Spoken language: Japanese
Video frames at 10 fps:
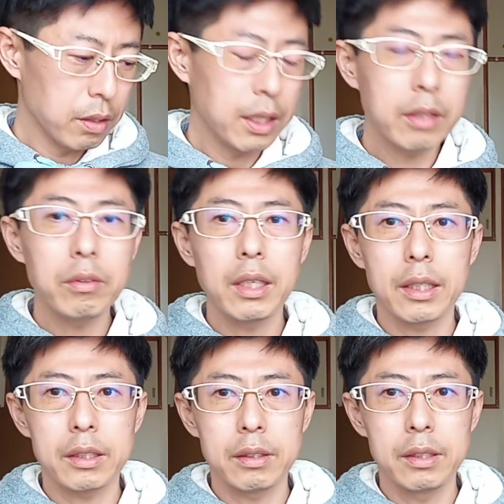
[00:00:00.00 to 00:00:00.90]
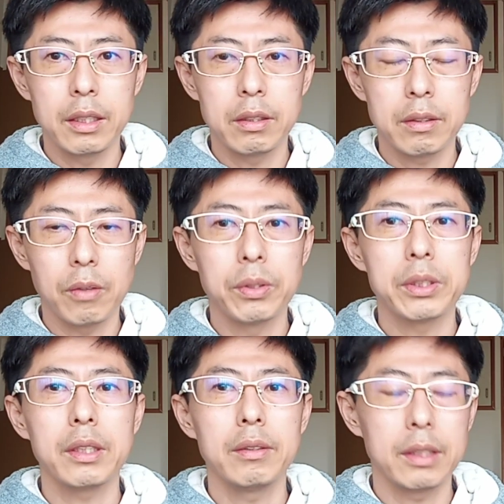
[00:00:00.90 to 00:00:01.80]
逆の言い方する連中は多
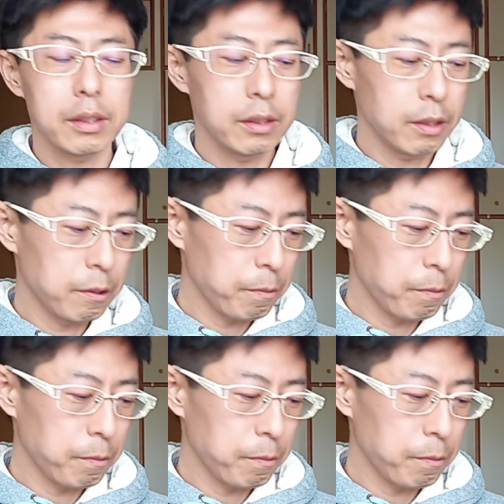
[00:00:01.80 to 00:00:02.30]
すぎるんです。